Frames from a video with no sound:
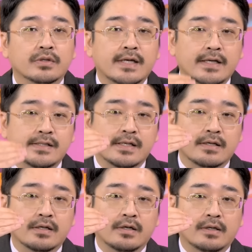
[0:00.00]
在
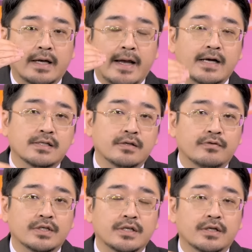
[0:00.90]
整个 AI 伺
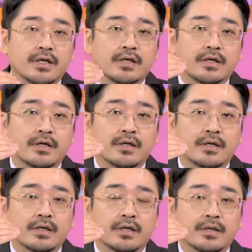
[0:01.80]
服器的一
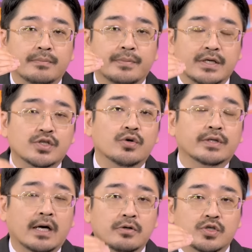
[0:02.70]
个比重
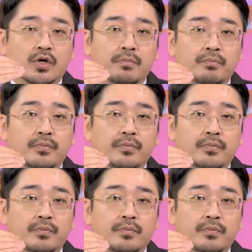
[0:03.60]
当中，